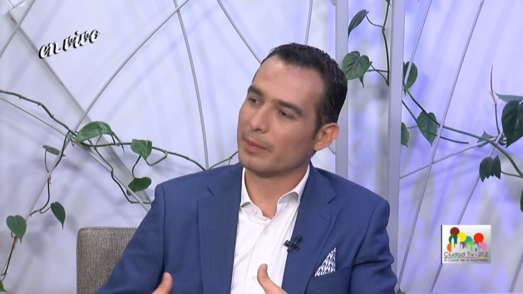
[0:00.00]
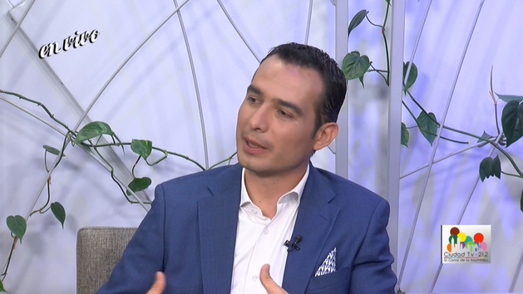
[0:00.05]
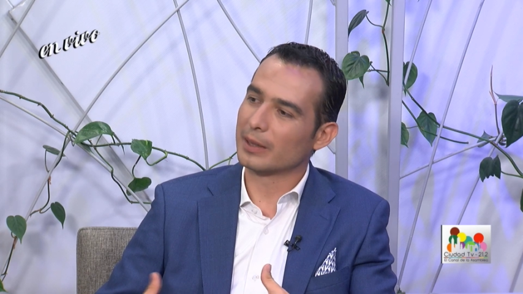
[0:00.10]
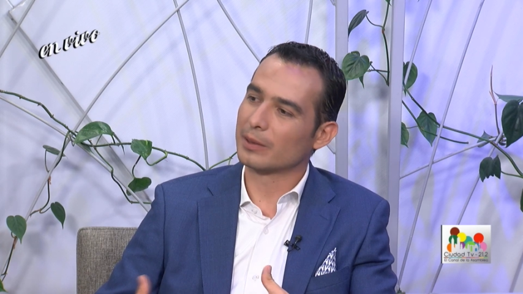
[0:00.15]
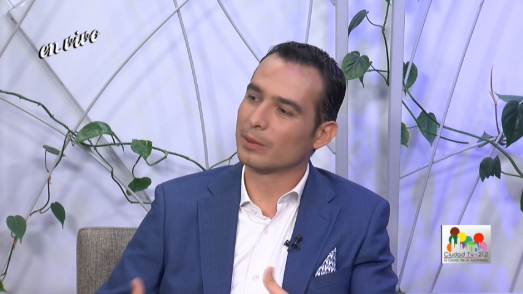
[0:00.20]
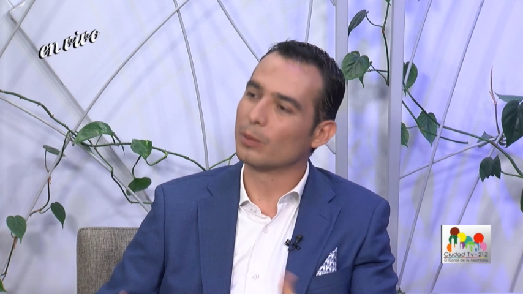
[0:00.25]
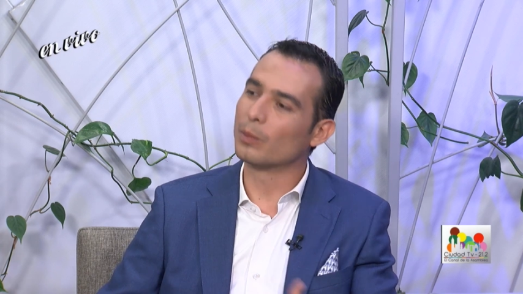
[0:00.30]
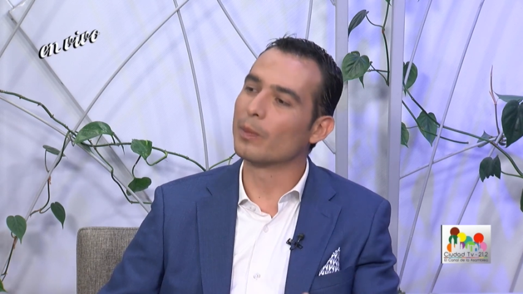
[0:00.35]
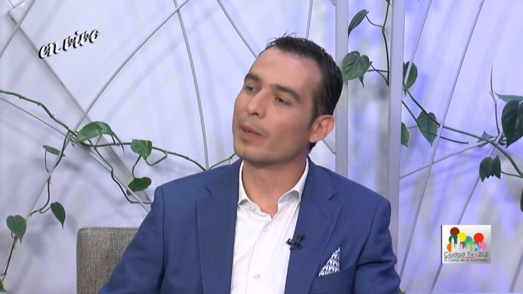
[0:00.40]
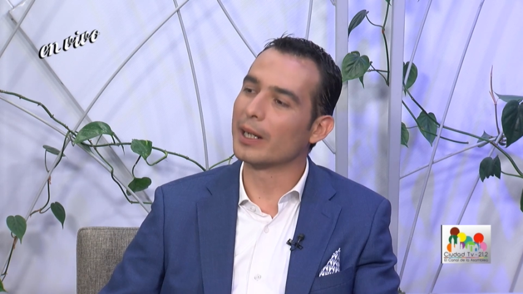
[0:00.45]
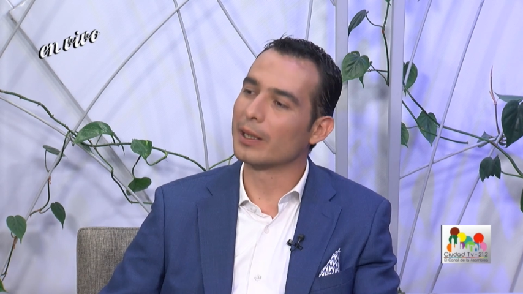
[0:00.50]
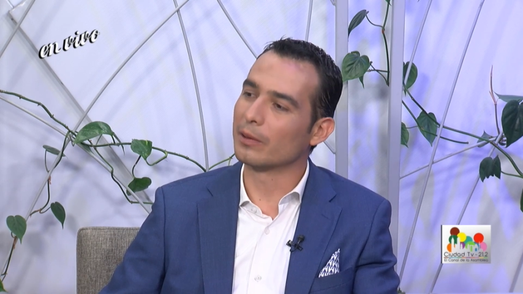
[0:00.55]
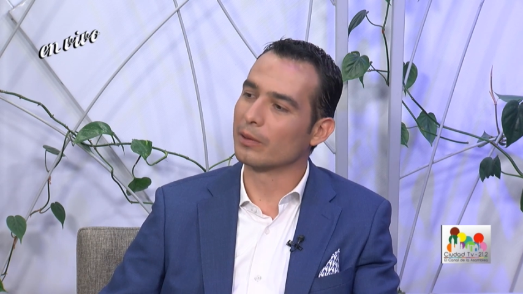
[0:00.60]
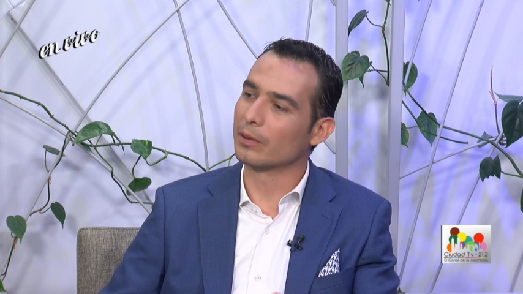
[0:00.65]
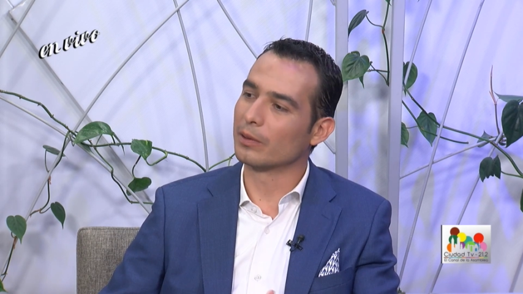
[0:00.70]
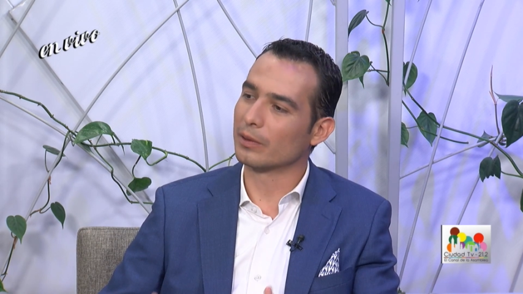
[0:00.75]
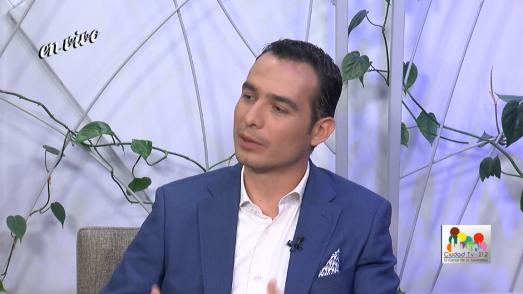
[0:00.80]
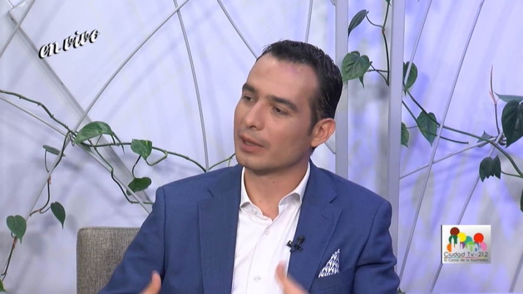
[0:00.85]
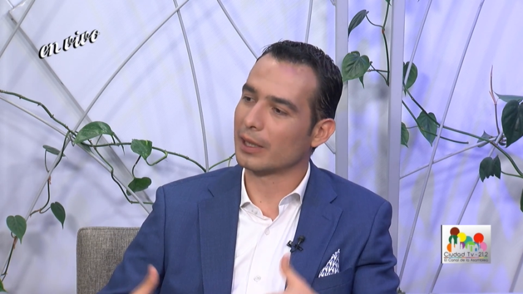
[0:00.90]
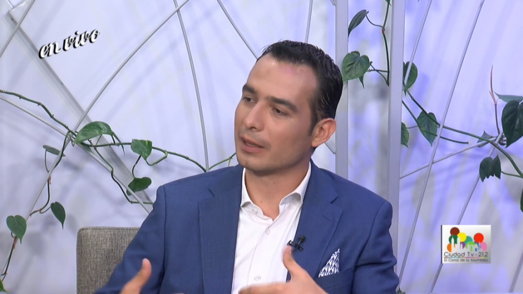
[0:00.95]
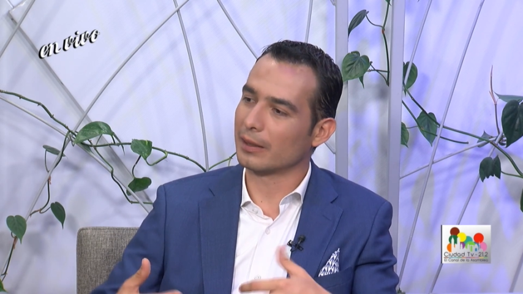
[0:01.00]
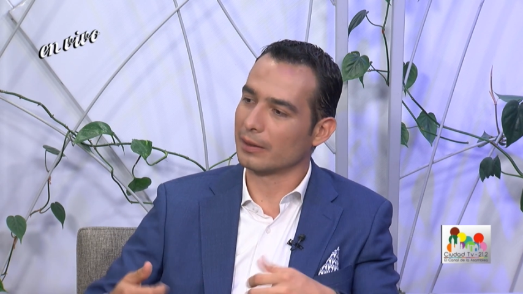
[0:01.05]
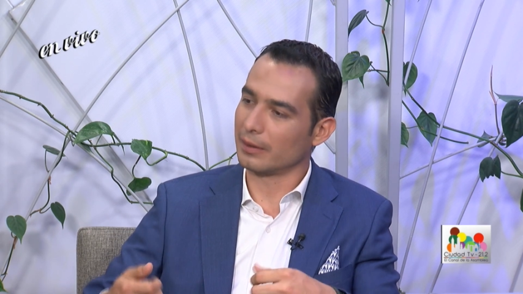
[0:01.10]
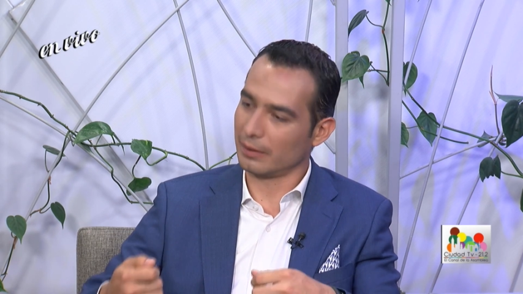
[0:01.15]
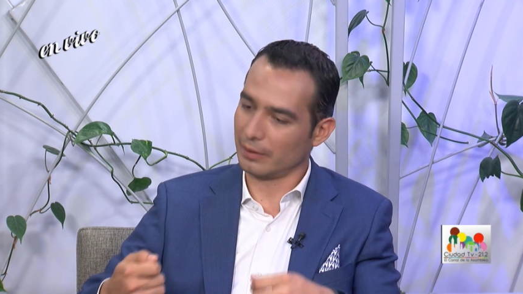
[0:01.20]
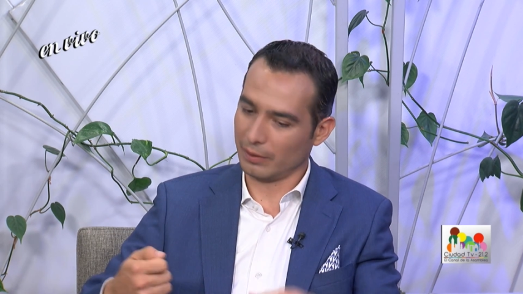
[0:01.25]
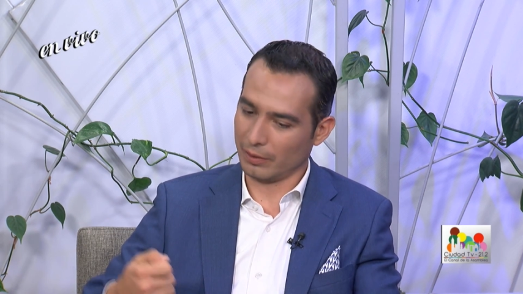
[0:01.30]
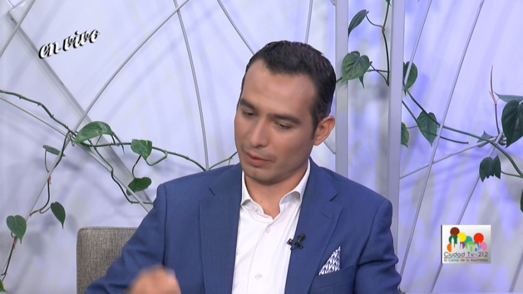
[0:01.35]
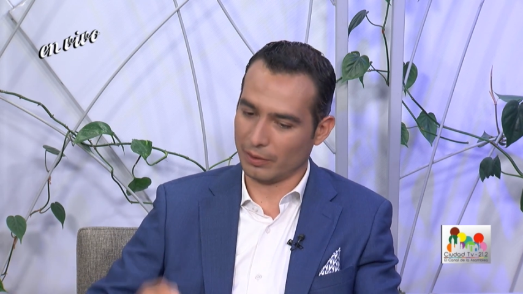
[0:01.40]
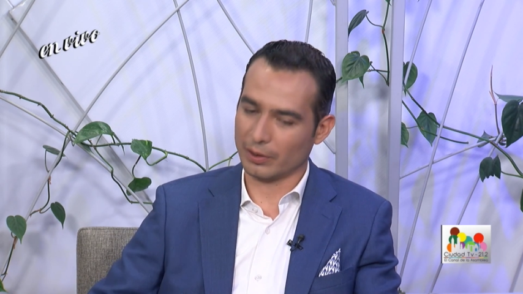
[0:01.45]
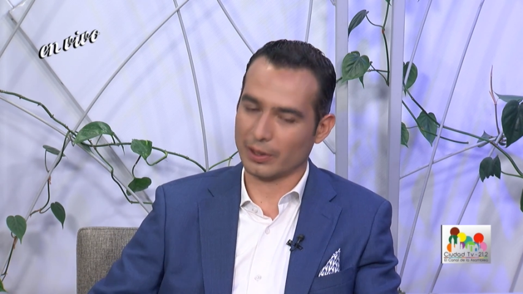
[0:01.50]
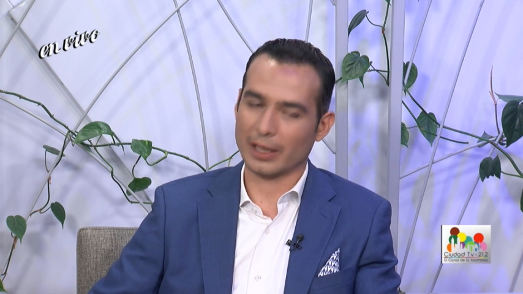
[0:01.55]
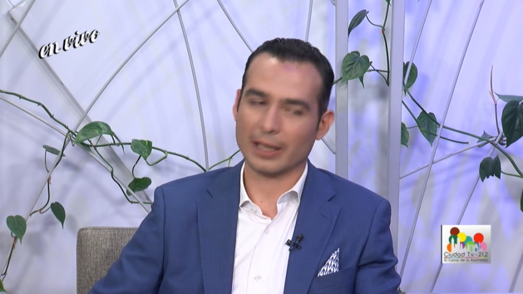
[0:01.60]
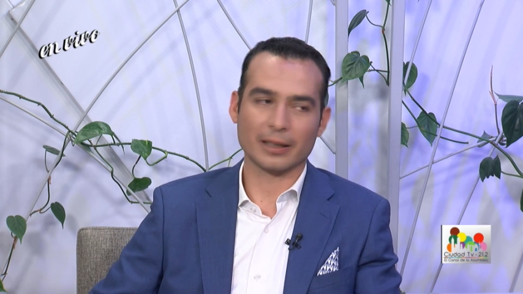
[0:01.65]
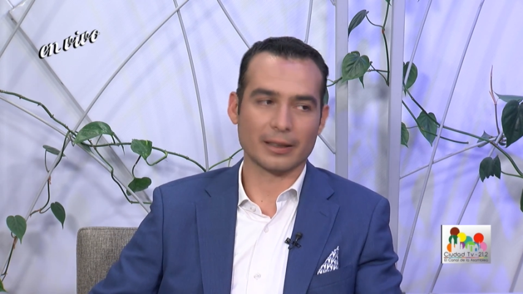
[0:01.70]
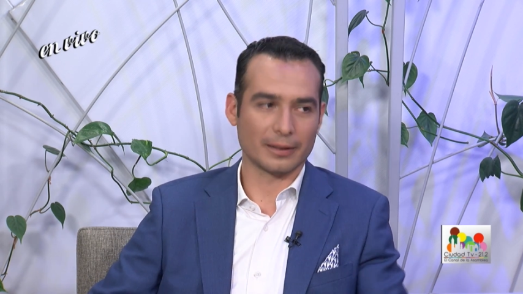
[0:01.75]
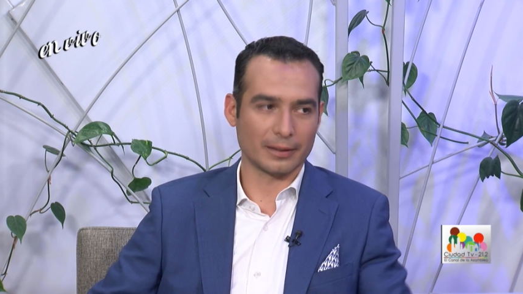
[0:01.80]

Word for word: más humano, no tan, personal.